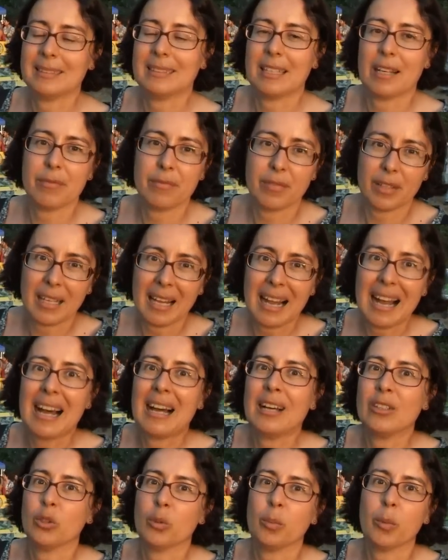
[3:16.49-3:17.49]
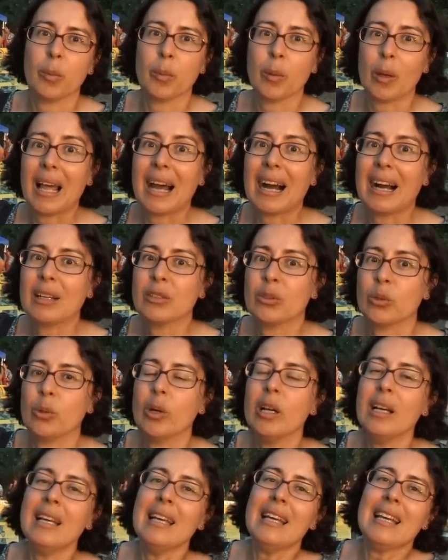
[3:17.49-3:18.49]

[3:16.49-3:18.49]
trafficato, popolato,